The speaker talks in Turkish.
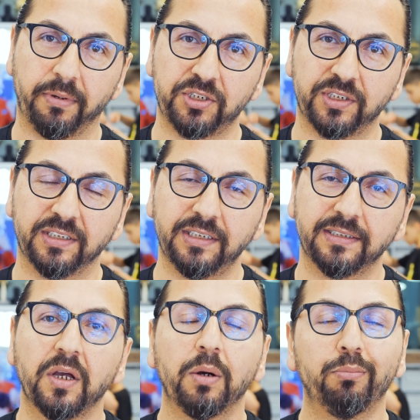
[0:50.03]
başladı.
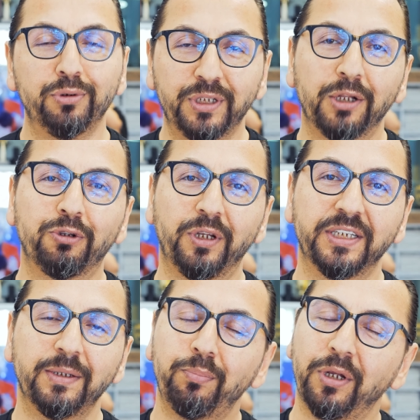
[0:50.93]
Bundan
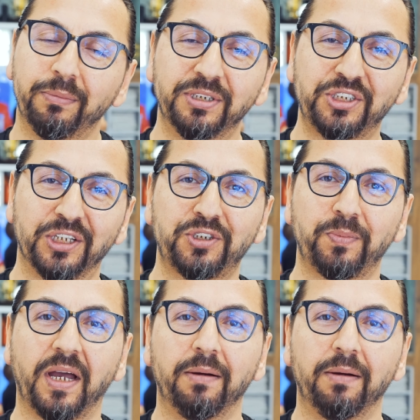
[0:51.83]
dolayı da böyle bir çalışma